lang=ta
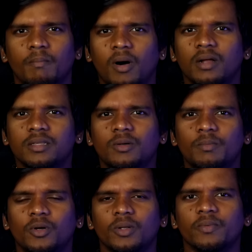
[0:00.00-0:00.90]
பாத்ரூம்
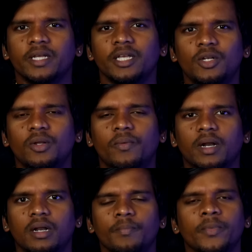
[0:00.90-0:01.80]
போனவன் இன்னும்
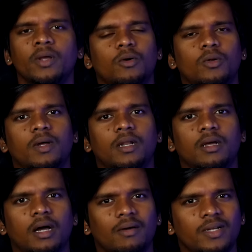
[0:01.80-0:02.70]
வரல ஒருவேளை
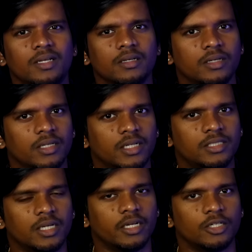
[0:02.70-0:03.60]
அவனுக்கு
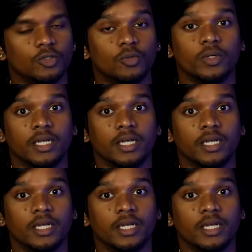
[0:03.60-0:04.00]
ஏதாச்சும் ஆயிடுச்சோ